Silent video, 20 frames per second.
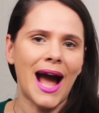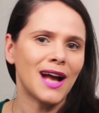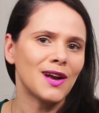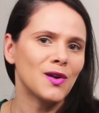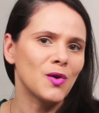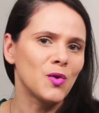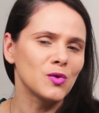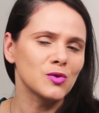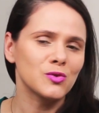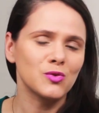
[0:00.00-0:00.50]
a
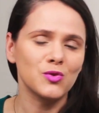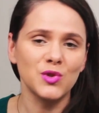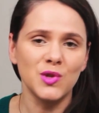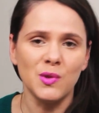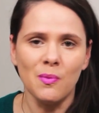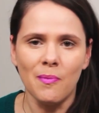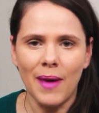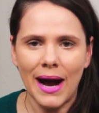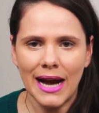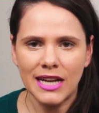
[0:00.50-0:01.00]

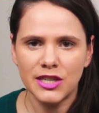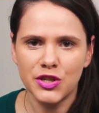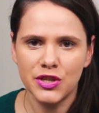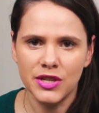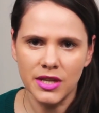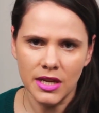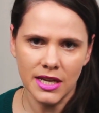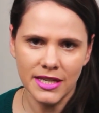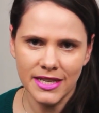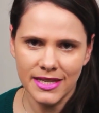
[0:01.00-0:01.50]
custos
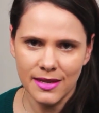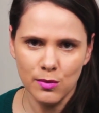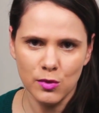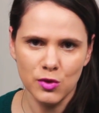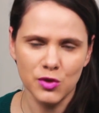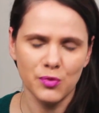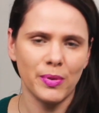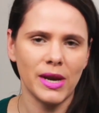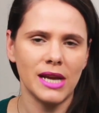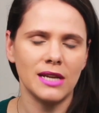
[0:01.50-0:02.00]

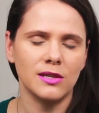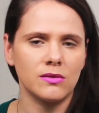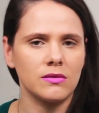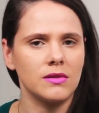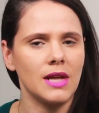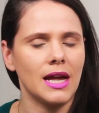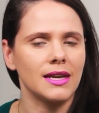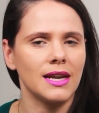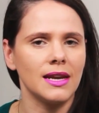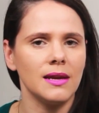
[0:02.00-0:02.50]
baixíssimos para
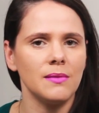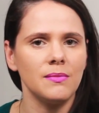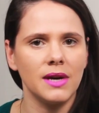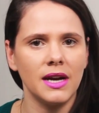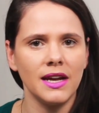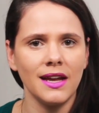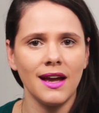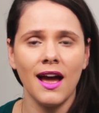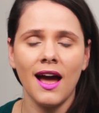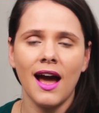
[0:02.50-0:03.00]
estudar na
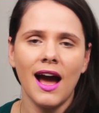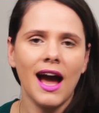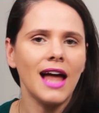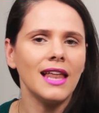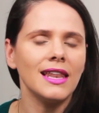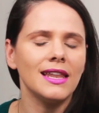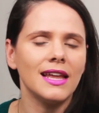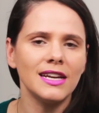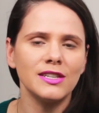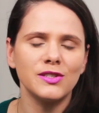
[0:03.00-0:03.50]
Alemanha,
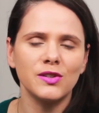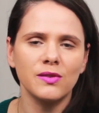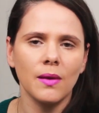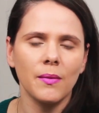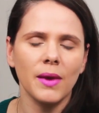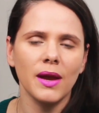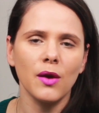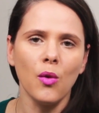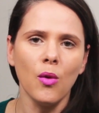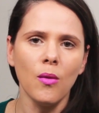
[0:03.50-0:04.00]
além de
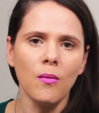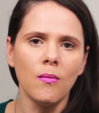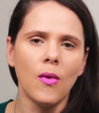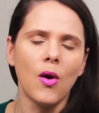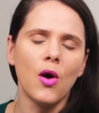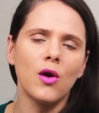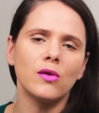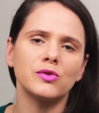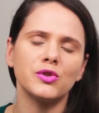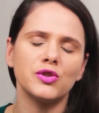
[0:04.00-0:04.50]
também um
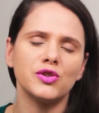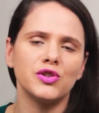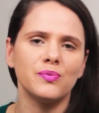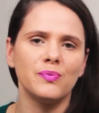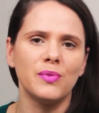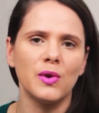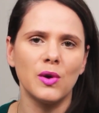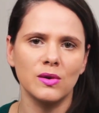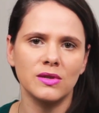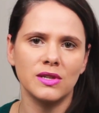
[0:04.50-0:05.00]
monte de
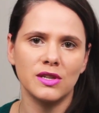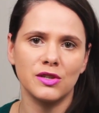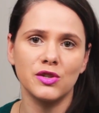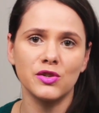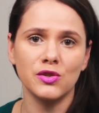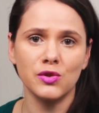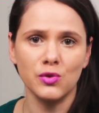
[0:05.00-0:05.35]
bolsa de